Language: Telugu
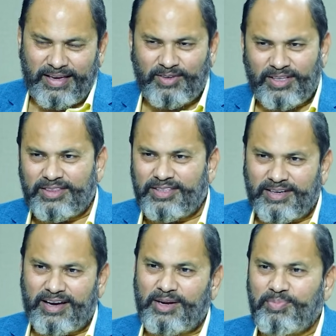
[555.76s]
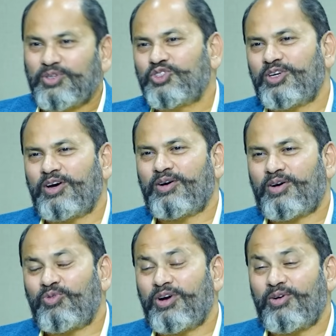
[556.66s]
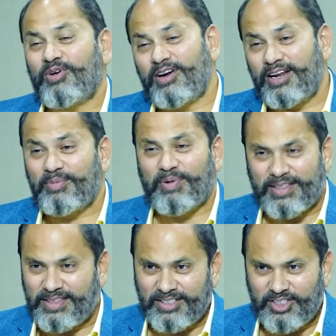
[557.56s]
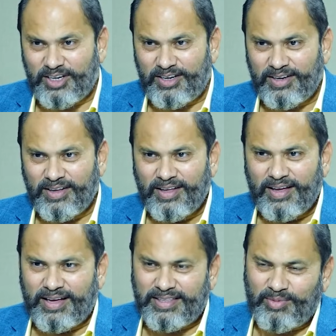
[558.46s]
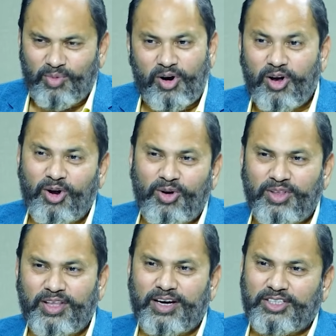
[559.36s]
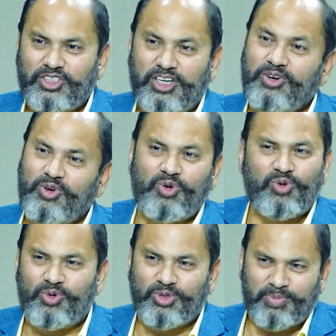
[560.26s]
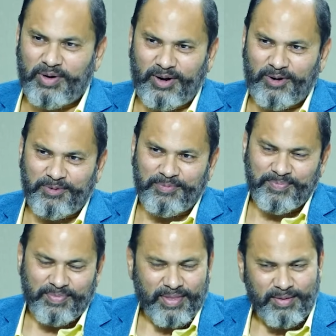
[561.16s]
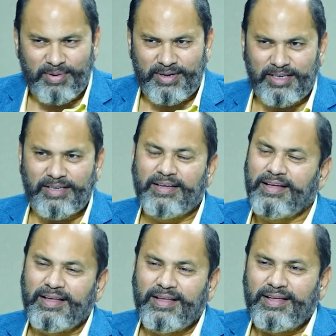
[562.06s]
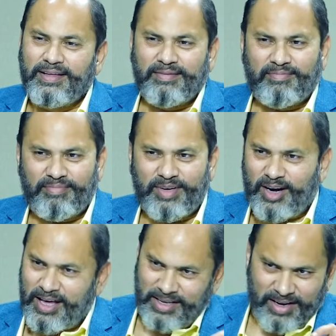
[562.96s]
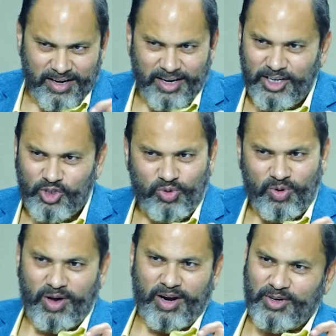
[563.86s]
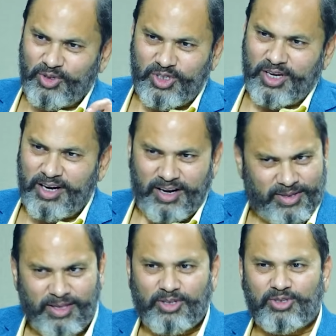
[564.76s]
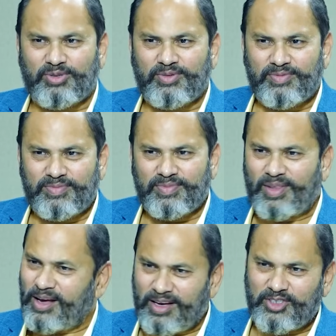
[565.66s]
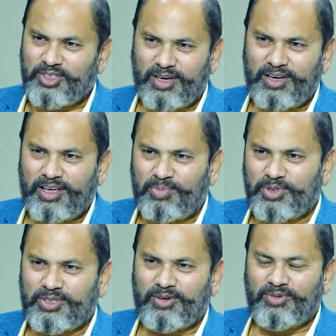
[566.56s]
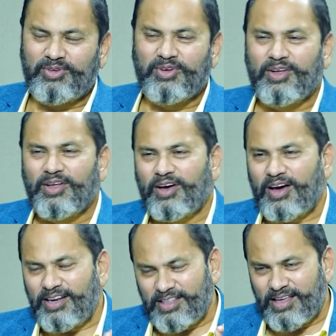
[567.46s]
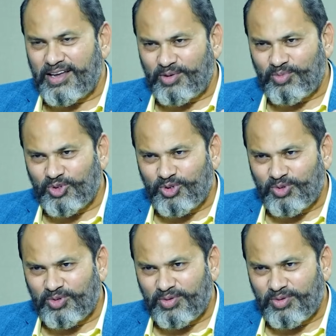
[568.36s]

తను ఎంత కనిపించకుండా ఉండడానికి ప్రయత్నించినా అతని మొహంలోది ఆ జన్ గురువు గుర్తుపట్టాడు పట్టి మీరు నా దగ్గర నేర్చుకోవాలని వచ్చారని నాకు తెలుసు నేను ఖచ్చితంగా నేర్పిస్తాను కానీ దానికి ముందు